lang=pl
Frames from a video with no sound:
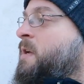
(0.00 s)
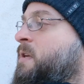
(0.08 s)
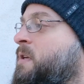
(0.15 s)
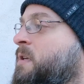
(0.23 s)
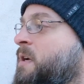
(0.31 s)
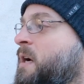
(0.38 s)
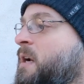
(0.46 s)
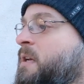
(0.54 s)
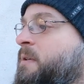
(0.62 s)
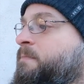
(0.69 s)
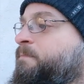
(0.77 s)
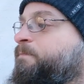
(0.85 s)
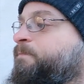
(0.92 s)
y, ale
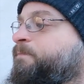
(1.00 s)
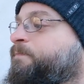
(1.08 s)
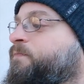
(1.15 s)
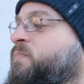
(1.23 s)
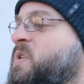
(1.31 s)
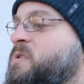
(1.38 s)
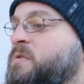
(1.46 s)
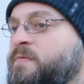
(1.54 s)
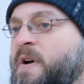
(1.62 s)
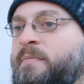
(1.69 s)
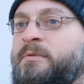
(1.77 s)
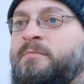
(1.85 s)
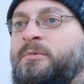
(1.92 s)
mm, z
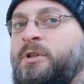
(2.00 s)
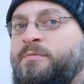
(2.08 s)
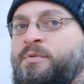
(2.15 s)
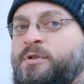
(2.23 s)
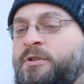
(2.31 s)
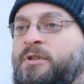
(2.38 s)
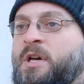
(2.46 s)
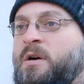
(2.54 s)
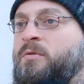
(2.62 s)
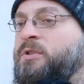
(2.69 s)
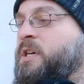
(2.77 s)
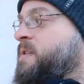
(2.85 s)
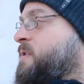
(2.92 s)
wapnem też by się
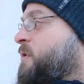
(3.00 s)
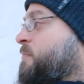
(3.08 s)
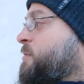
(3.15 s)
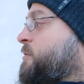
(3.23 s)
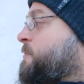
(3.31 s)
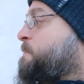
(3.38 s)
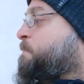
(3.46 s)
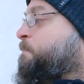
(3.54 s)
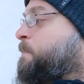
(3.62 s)
dało tak zrobić.